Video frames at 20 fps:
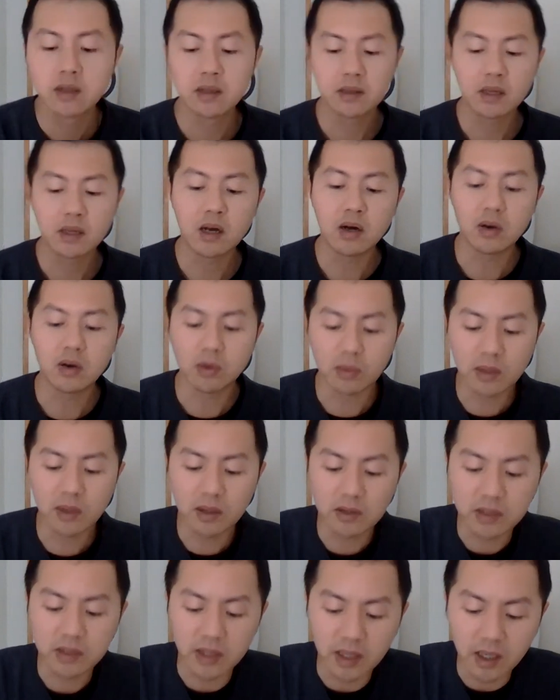讨不
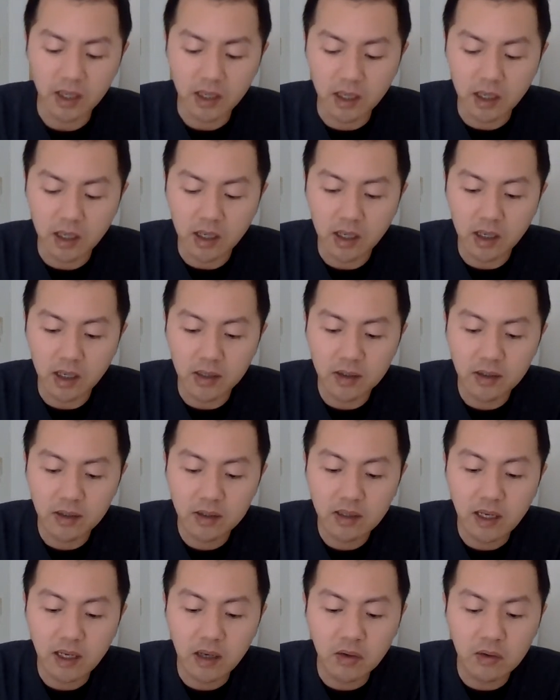到钱啊，这
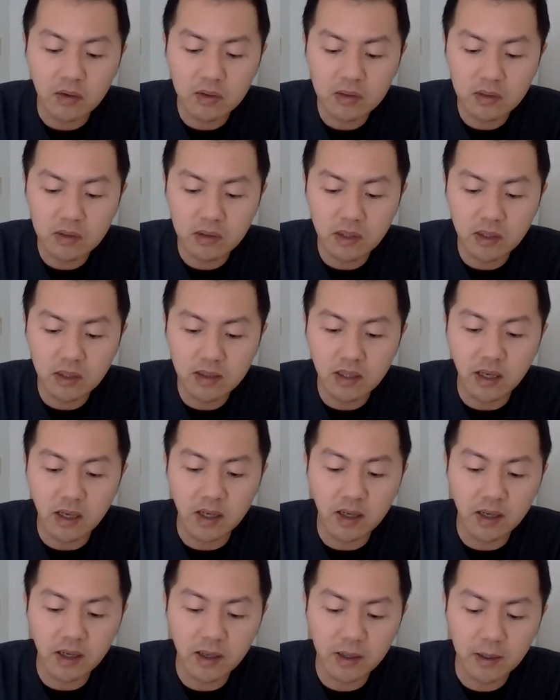大公司也踩
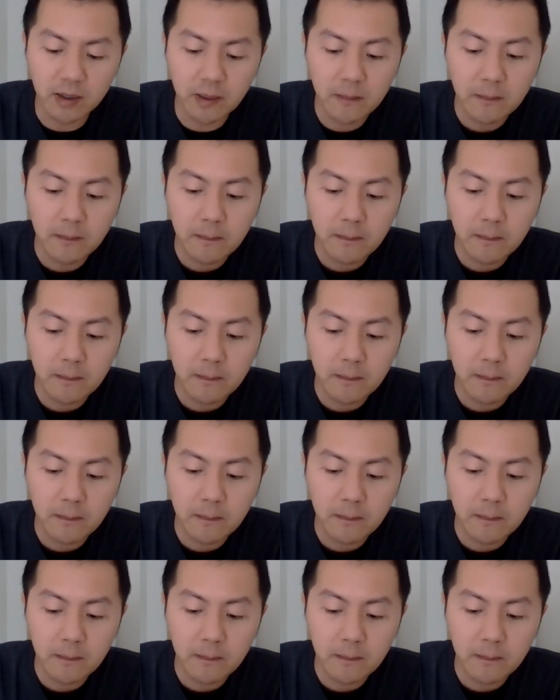雷。